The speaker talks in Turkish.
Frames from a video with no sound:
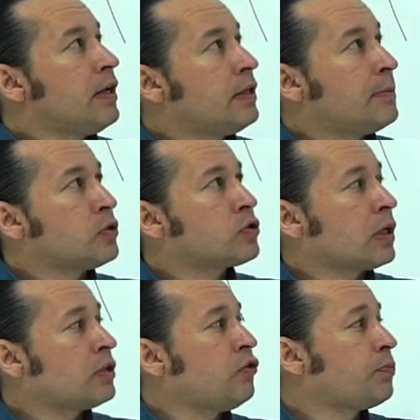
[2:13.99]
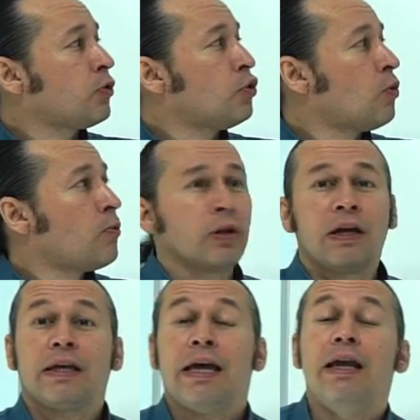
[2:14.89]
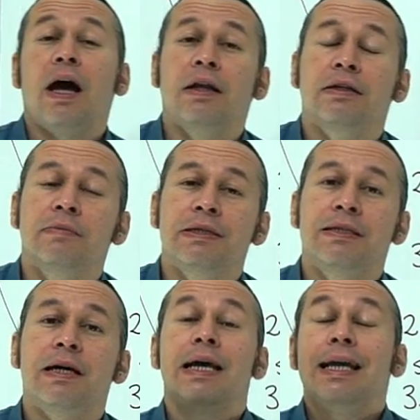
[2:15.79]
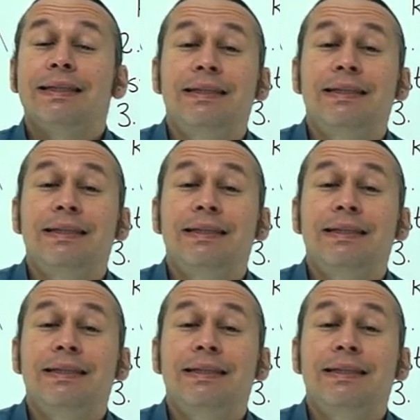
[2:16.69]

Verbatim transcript: demonstratif pronom olarak ele aldığımızda